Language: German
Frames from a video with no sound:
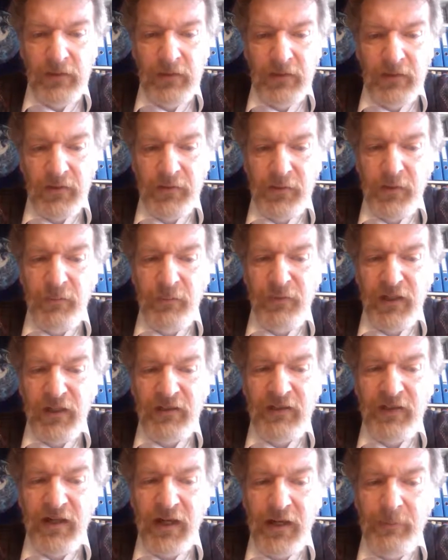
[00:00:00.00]
Dazu haben wir
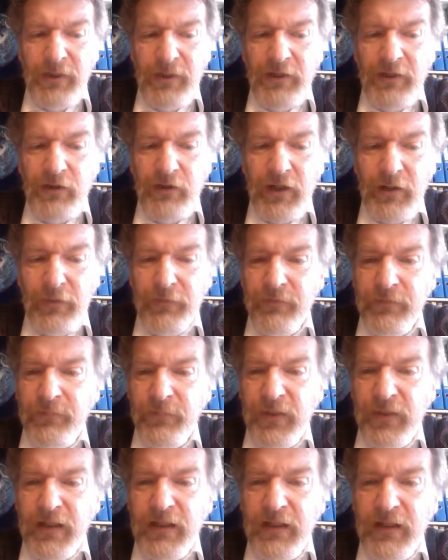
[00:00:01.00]
einen Rahmen
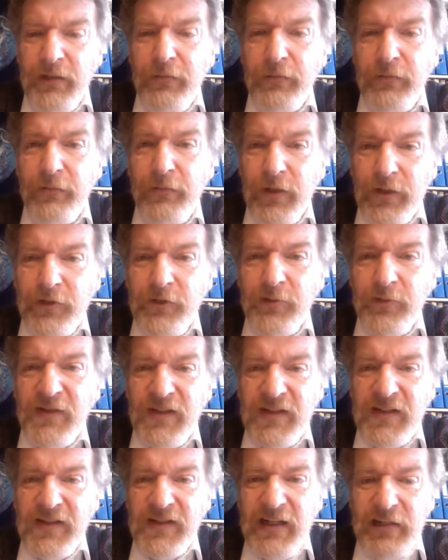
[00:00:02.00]
geschaffen, die GIF
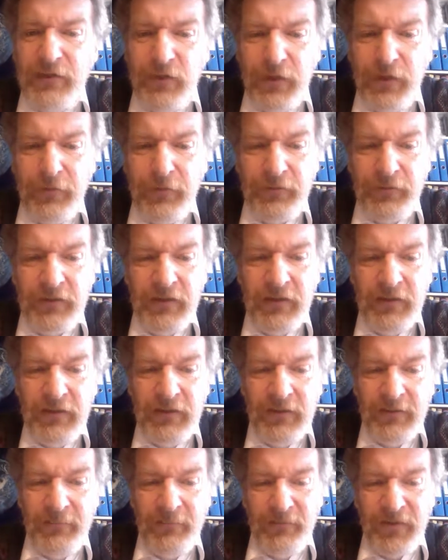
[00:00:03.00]
Forschungsgesellschaft,
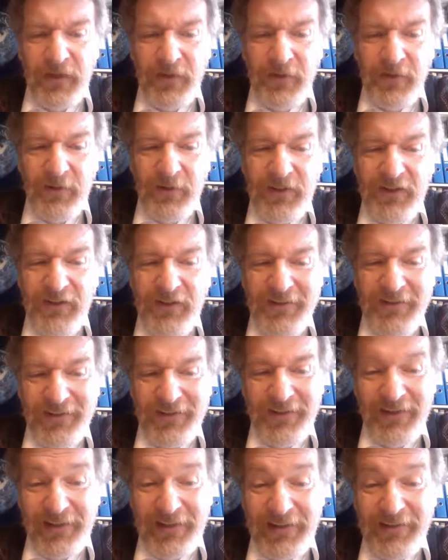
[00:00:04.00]
der auch nach
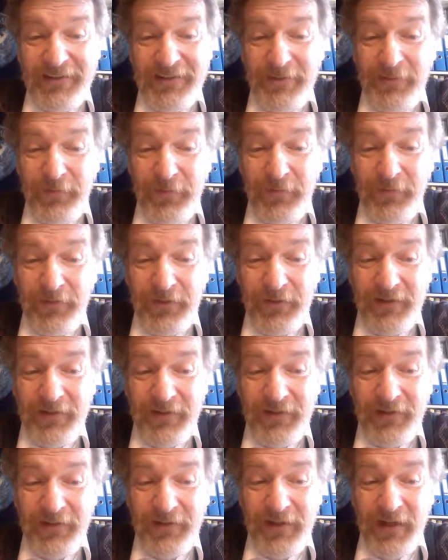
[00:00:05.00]
relativ
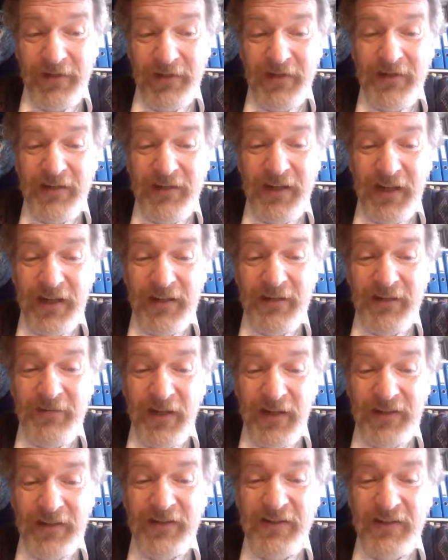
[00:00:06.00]
langer Zeit,
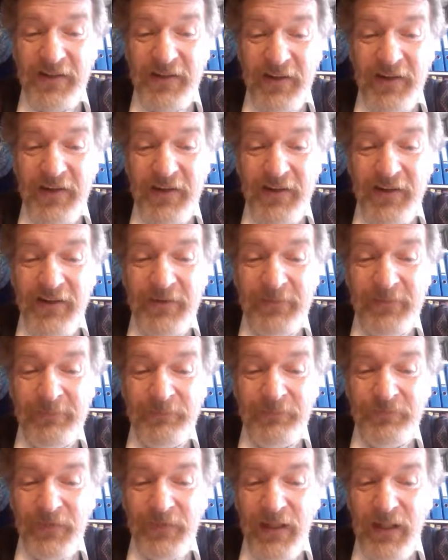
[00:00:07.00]
20 Jahre,
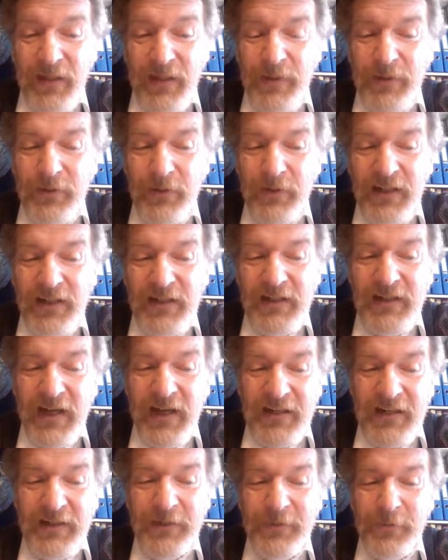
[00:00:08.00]
immer noch eine
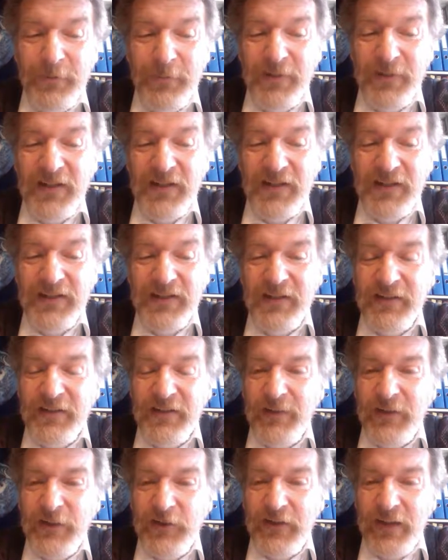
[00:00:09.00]
kleine Gruppe ist, die
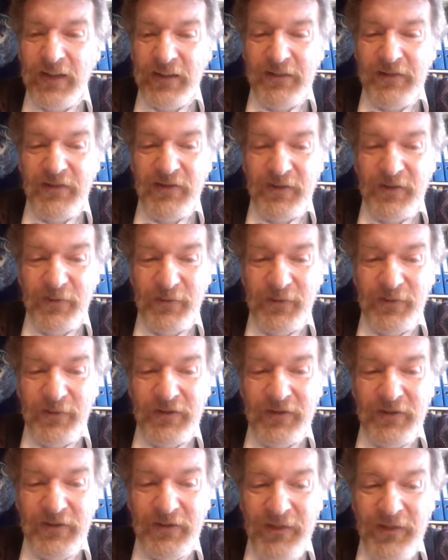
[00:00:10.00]
nach Mitstreitern
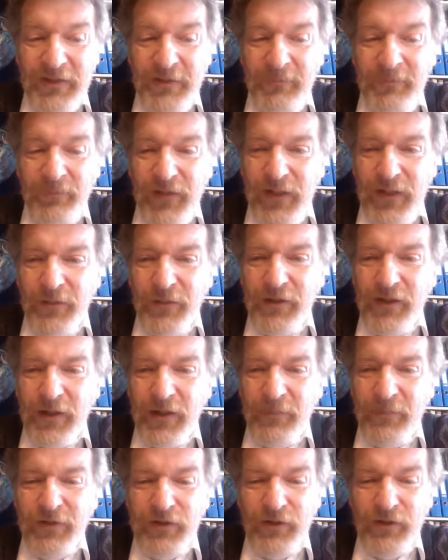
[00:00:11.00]
sucht. Dennoch
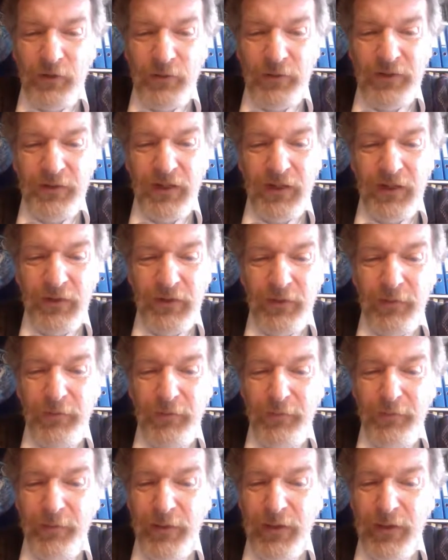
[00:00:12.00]
haben wir schon eine
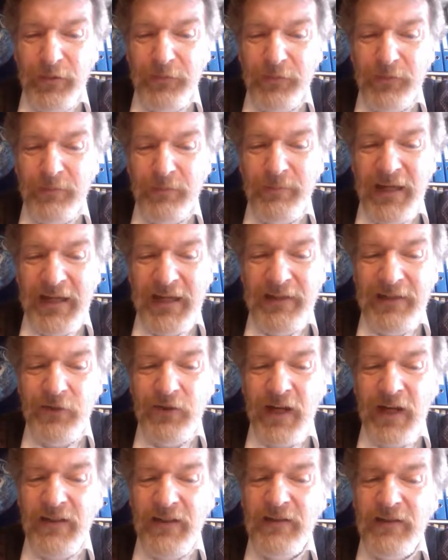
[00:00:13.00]
Fülle von
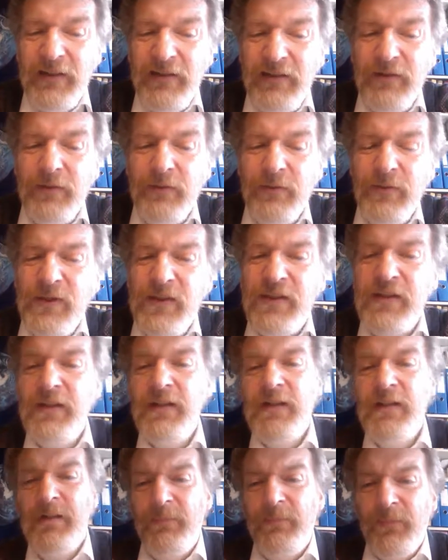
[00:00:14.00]
Meilensteinen hinter uns
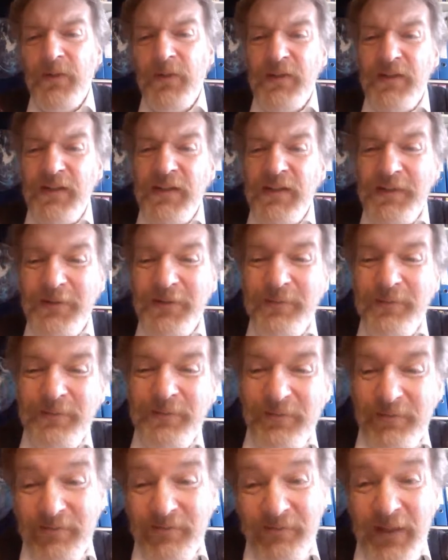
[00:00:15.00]
und sind
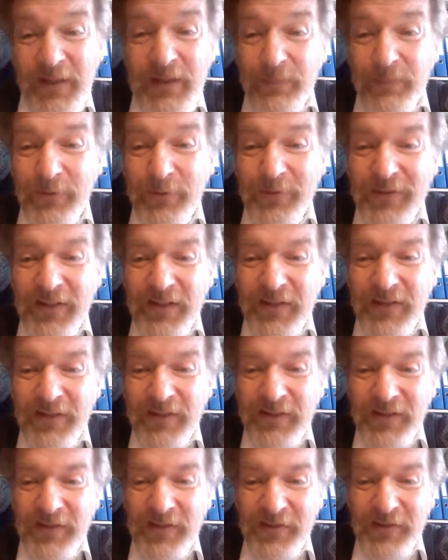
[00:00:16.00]
zum Mittelpunkt
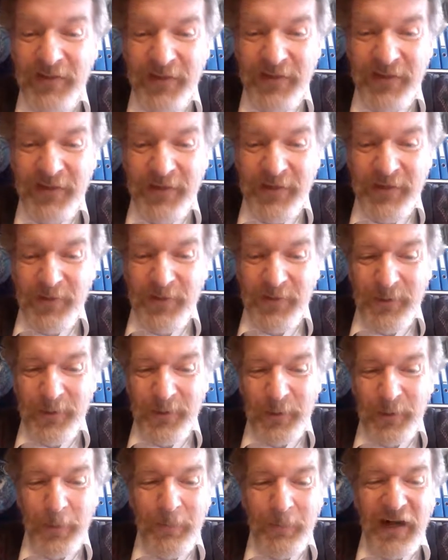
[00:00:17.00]
eines
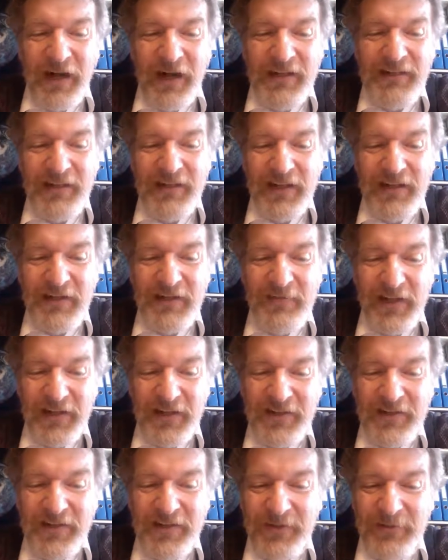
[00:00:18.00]
globalen
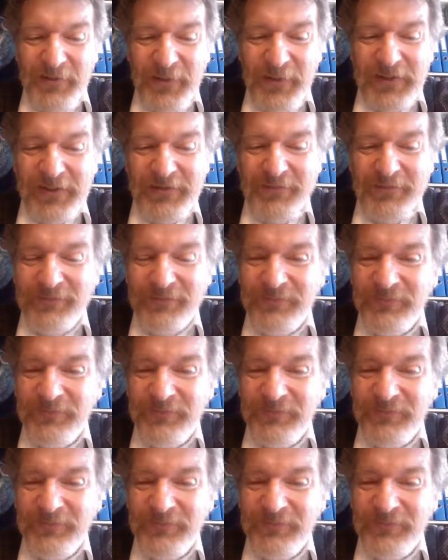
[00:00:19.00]
Netzwerks geworden.